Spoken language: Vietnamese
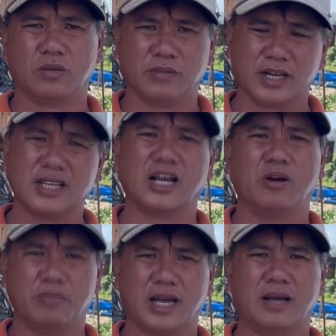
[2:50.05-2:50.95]
chứ không để đến ngày
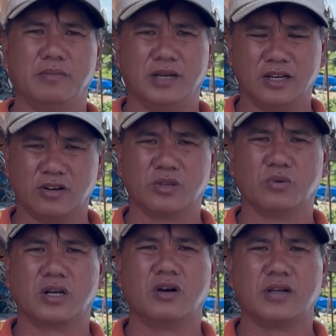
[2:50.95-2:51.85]
hôm nay mà để ra vô
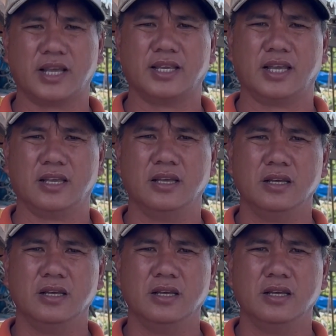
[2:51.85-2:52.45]
nó khó khăn vậy.